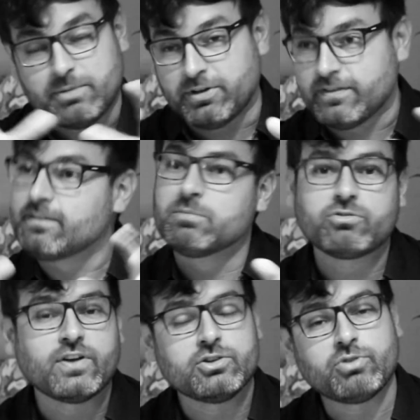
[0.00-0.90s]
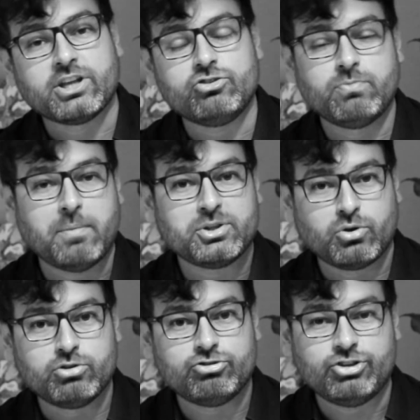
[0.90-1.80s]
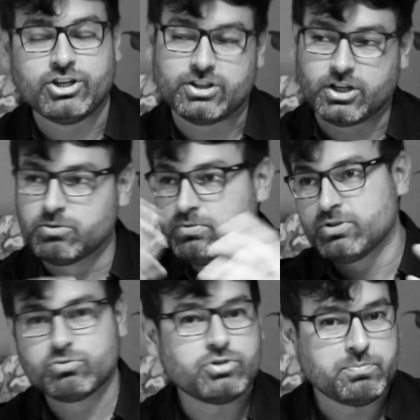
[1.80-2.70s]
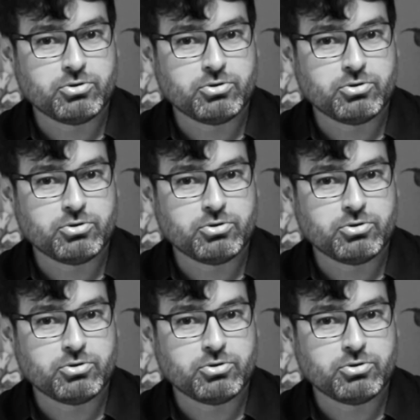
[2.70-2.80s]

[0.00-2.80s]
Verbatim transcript: Lembre-se, estamos falando aqui de uma mitologia, então tudo é